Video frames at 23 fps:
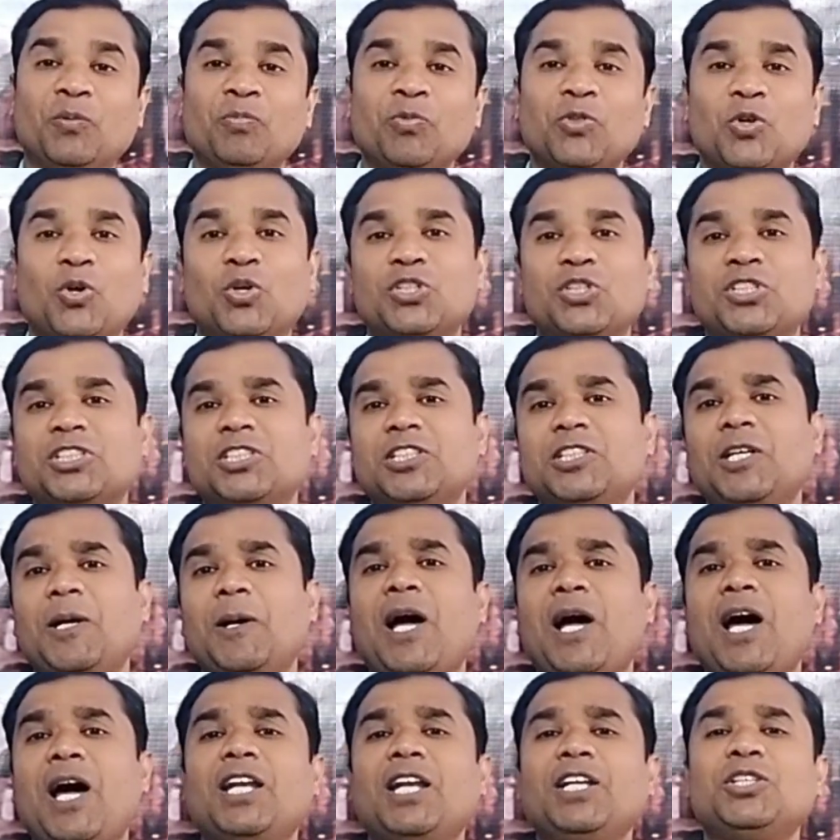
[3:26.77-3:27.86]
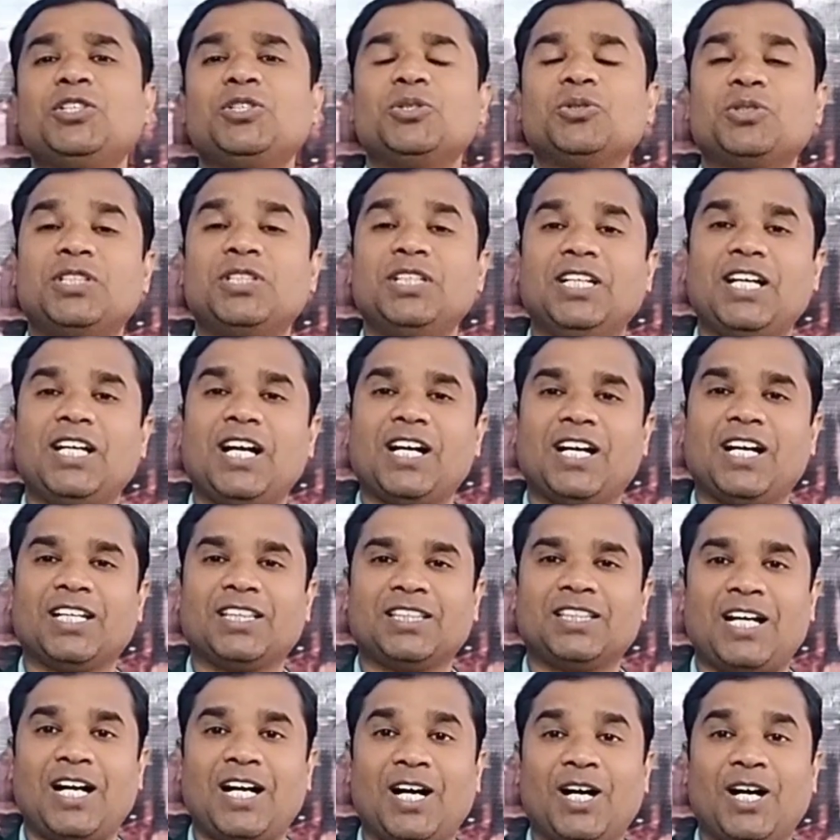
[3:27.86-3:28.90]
और सारी सृष्टि का कर्ता